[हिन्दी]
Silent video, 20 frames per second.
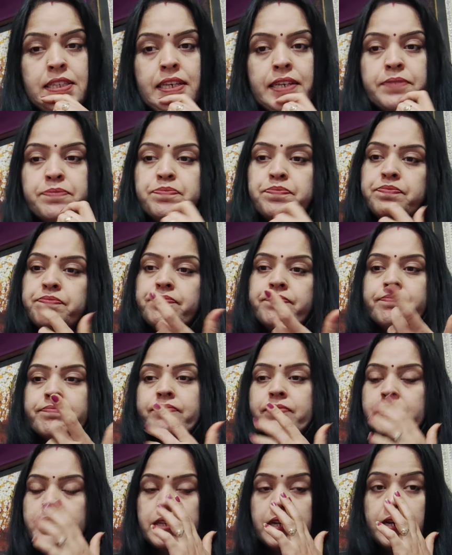से
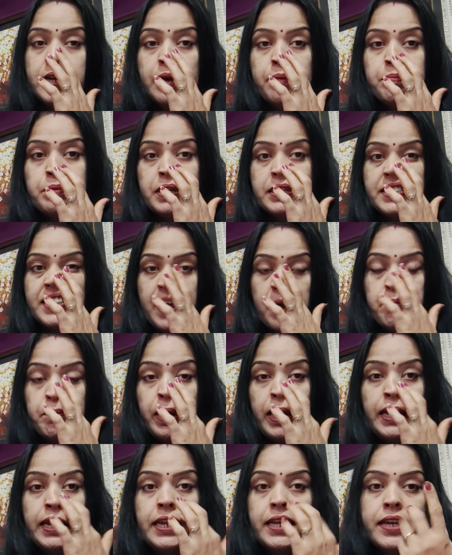अपना
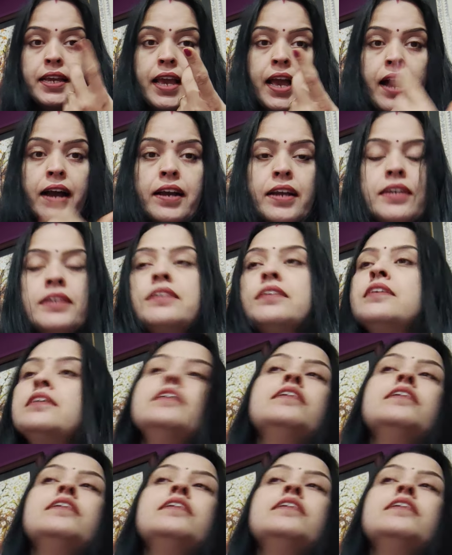सामान लेके आ गई